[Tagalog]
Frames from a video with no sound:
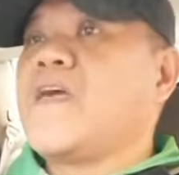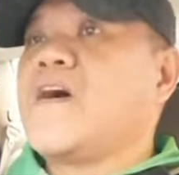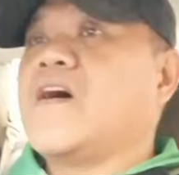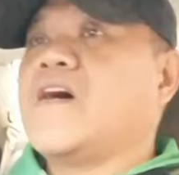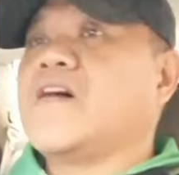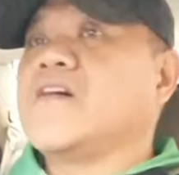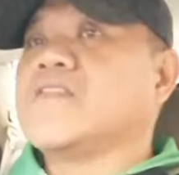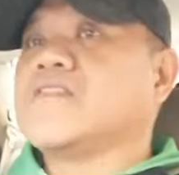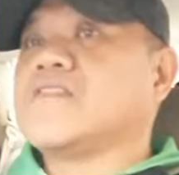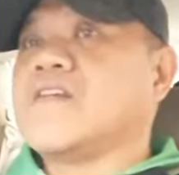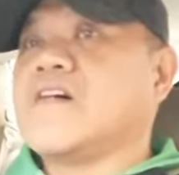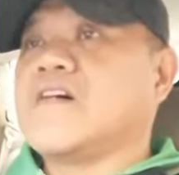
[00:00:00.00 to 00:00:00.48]

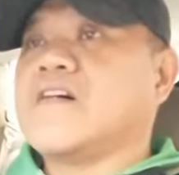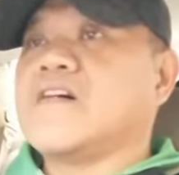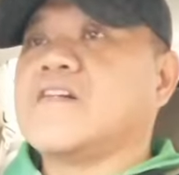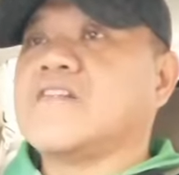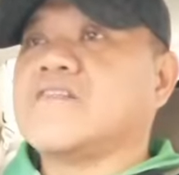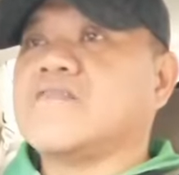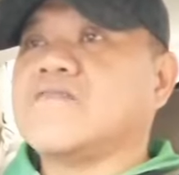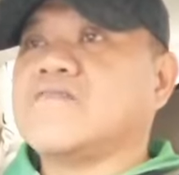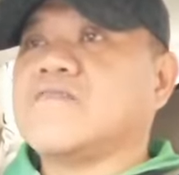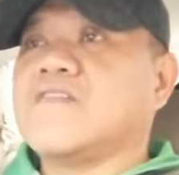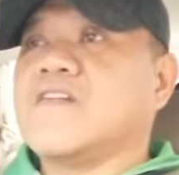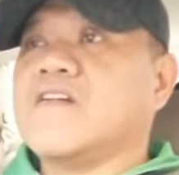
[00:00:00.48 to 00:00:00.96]
at uh,
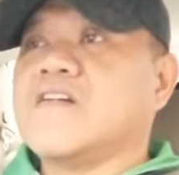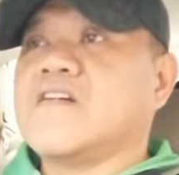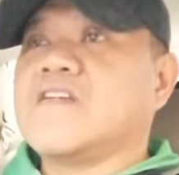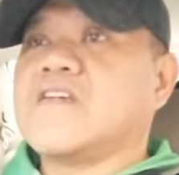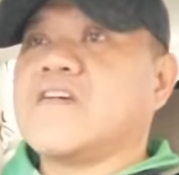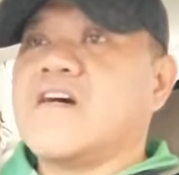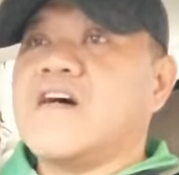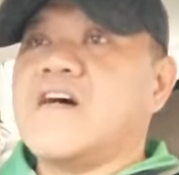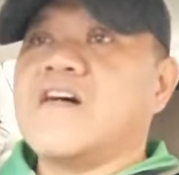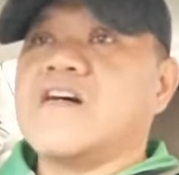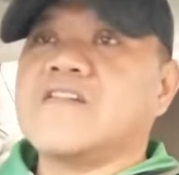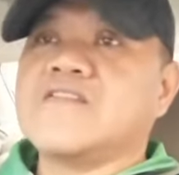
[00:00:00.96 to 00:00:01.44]
nung
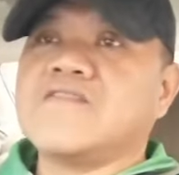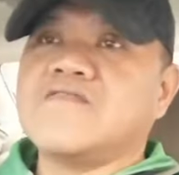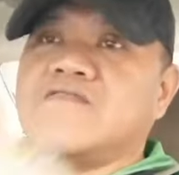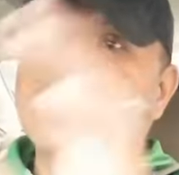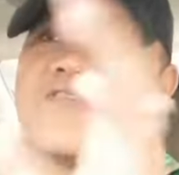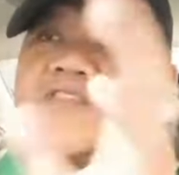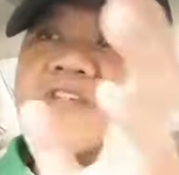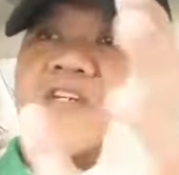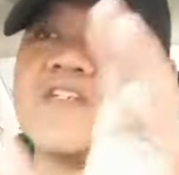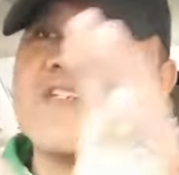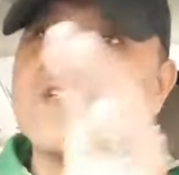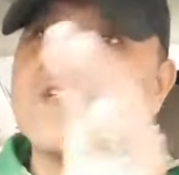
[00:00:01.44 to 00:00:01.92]
nakaraan do
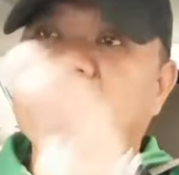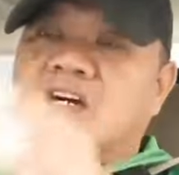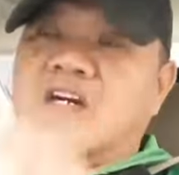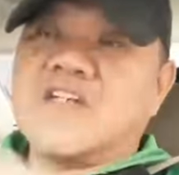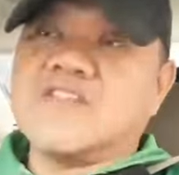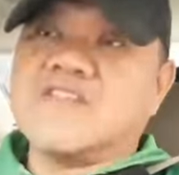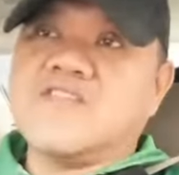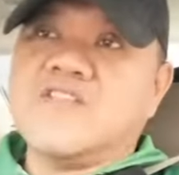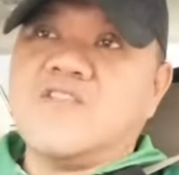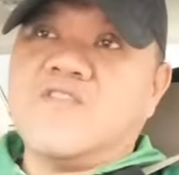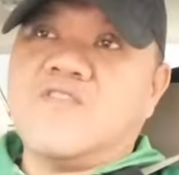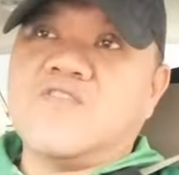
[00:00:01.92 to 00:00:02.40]
sa
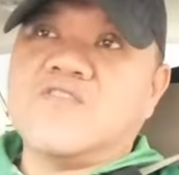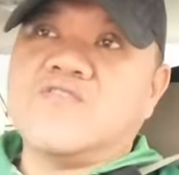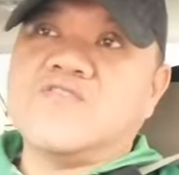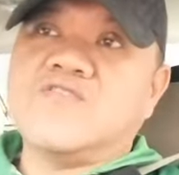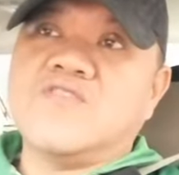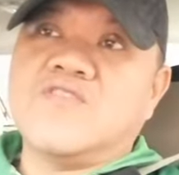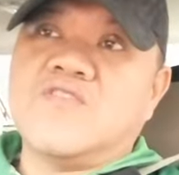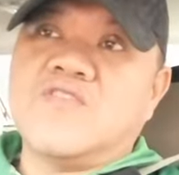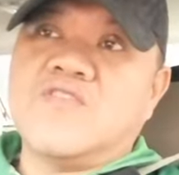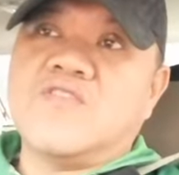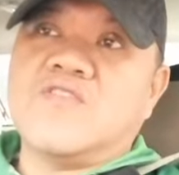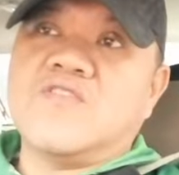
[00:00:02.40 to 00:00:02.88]
Scratchy
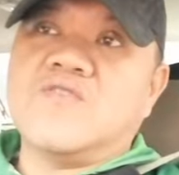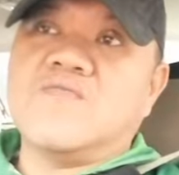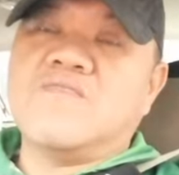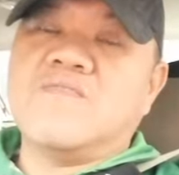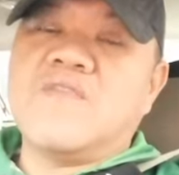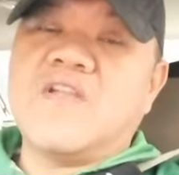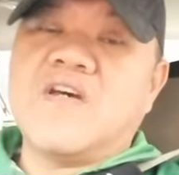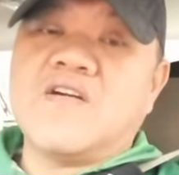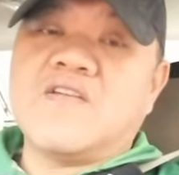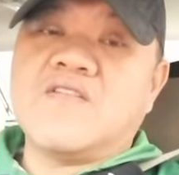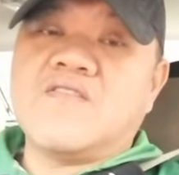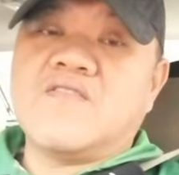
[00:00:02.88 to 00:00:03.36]
Audio o
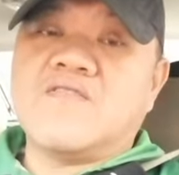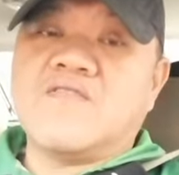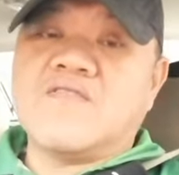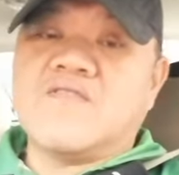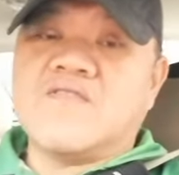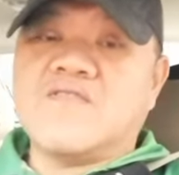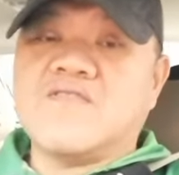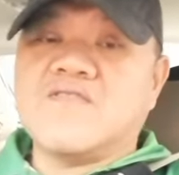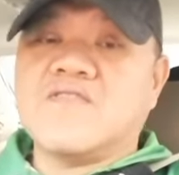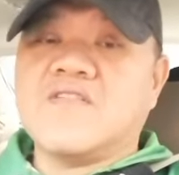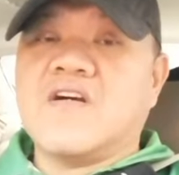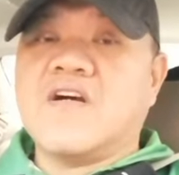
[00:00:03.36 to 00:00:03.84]
vlog
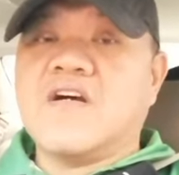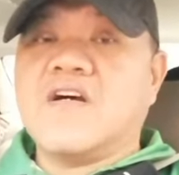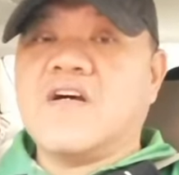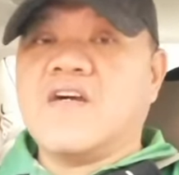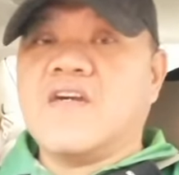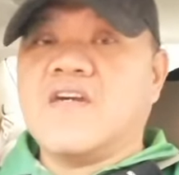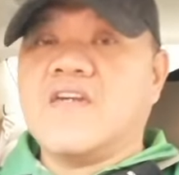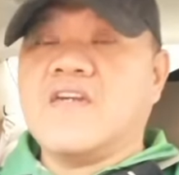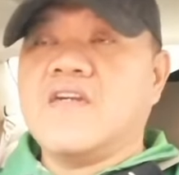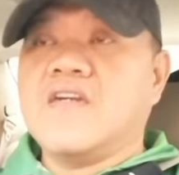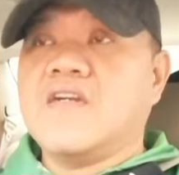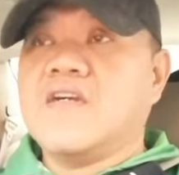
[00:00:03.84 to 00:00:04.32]
ko
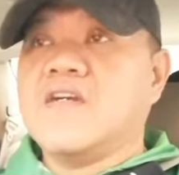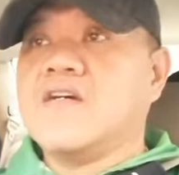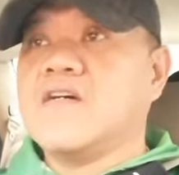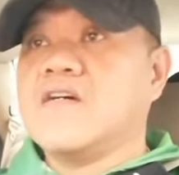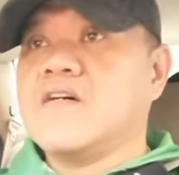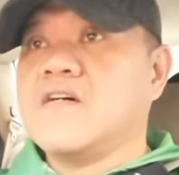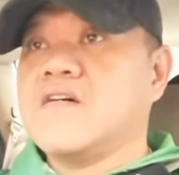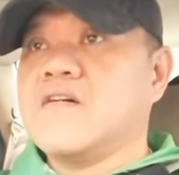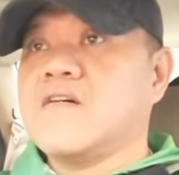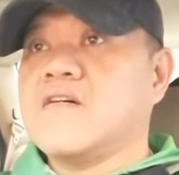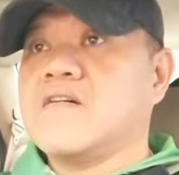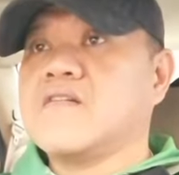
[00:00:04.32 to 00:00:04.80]
ay
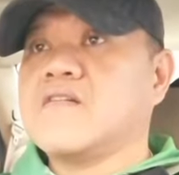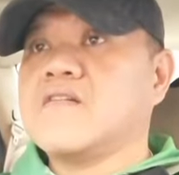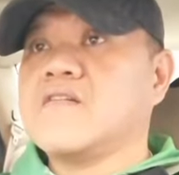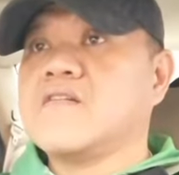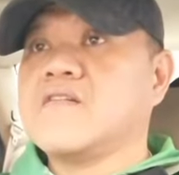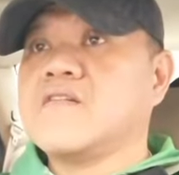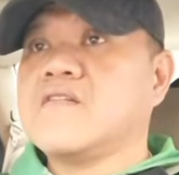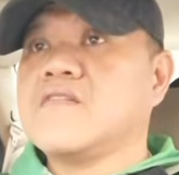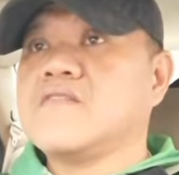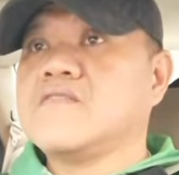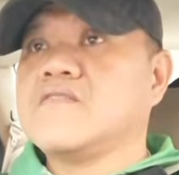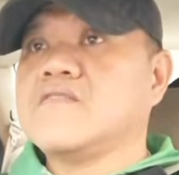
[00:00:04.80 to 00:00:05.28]
uh,
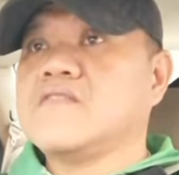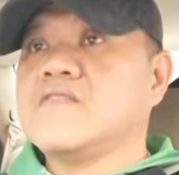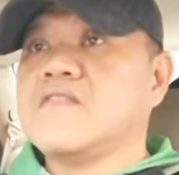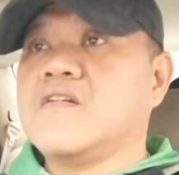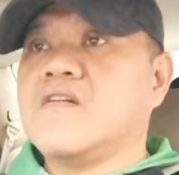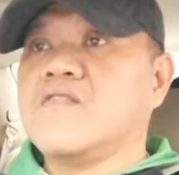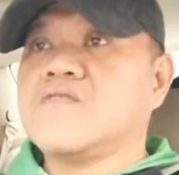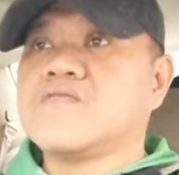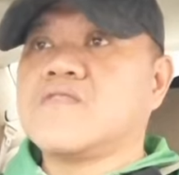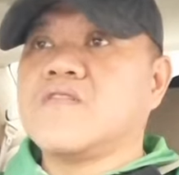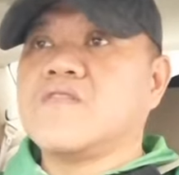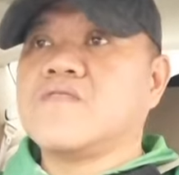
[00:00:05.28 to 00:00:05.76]

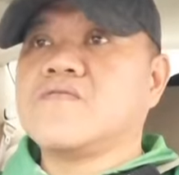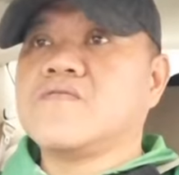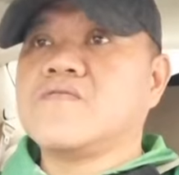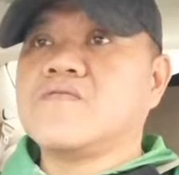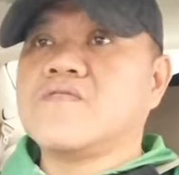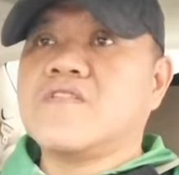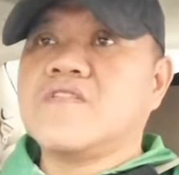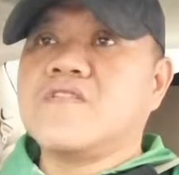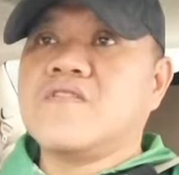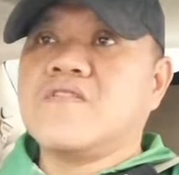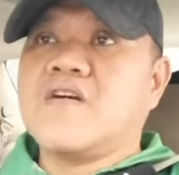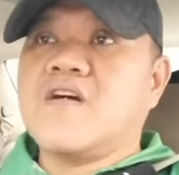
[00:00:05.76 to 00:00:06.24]
sinoutout
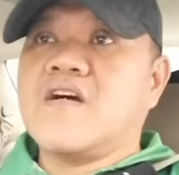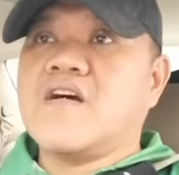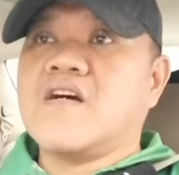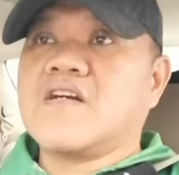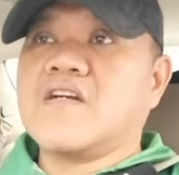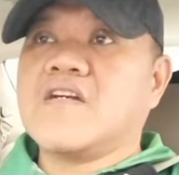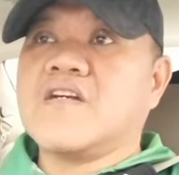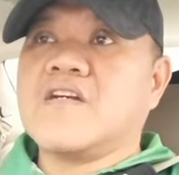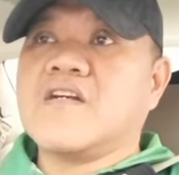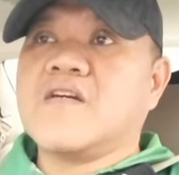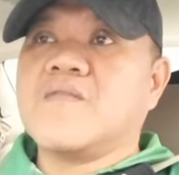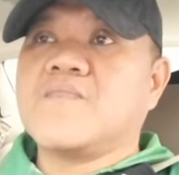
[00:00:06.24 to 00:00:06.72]
ko rin yung
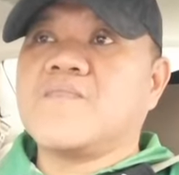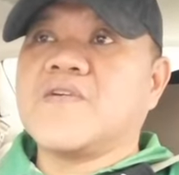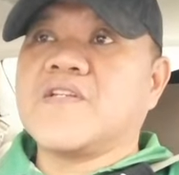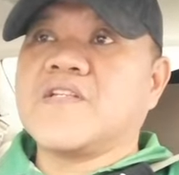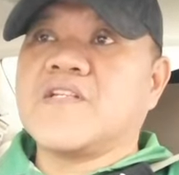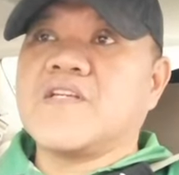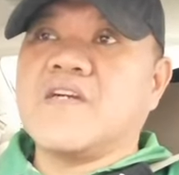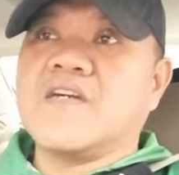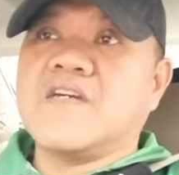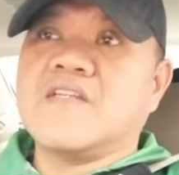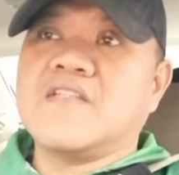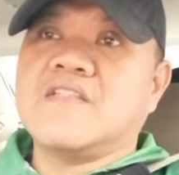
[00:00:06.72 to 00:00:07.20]
aking
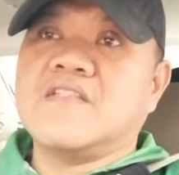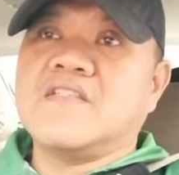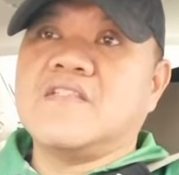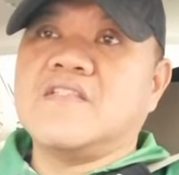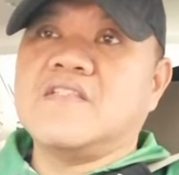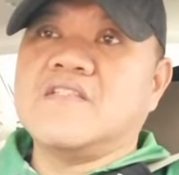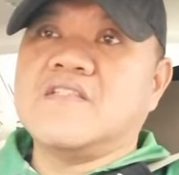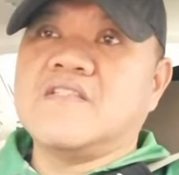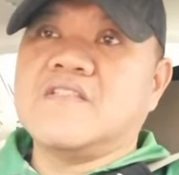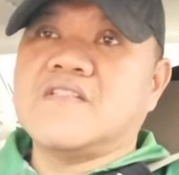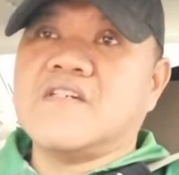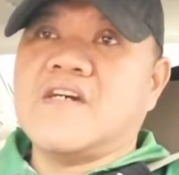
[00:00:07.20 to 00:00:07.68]
kapatid
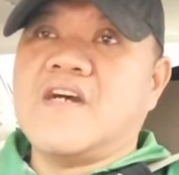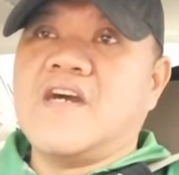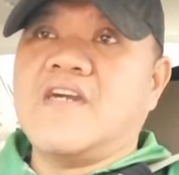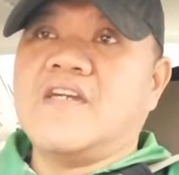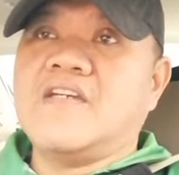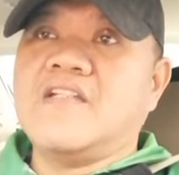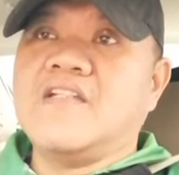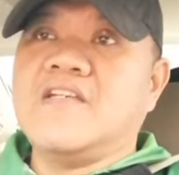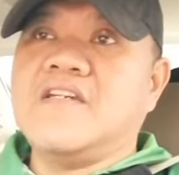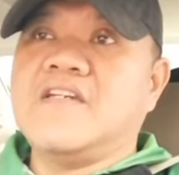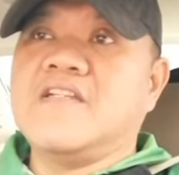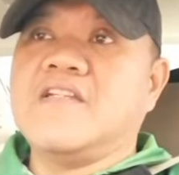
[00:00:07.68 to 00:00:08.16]

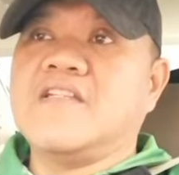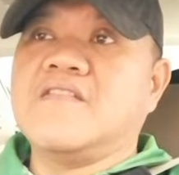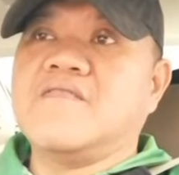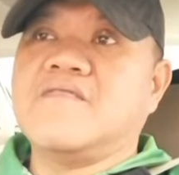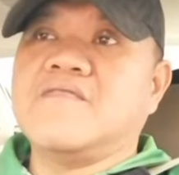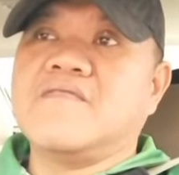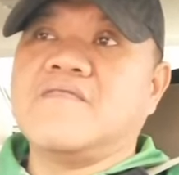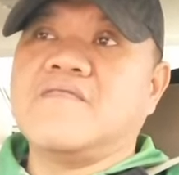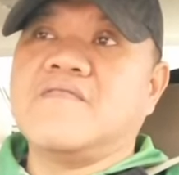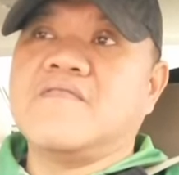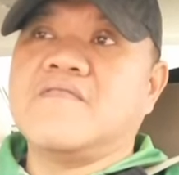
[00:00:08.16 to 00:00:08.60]
Eileen